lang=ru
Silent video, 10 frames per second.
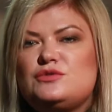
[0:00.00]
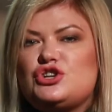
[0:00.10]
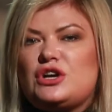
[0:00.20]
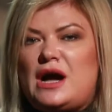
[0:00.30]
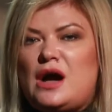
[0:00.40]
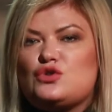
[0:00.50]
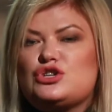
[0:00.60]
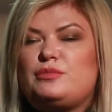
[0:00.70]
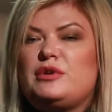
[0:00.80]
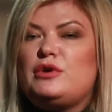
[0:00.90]
Девчака
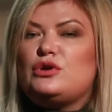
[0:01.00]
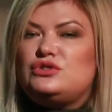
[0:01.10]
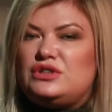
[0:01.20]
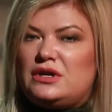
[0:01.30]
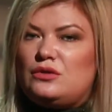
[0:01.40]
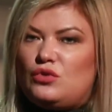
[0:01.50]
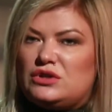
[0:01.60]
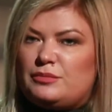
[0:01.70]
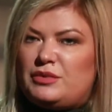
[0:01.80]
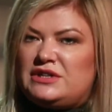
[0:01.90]
уже, к примеру, три
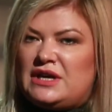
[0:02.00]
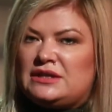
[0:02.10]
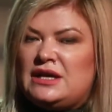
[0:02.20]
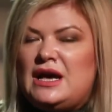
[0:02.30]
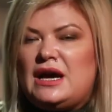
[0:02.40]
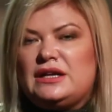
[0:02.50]
года подряд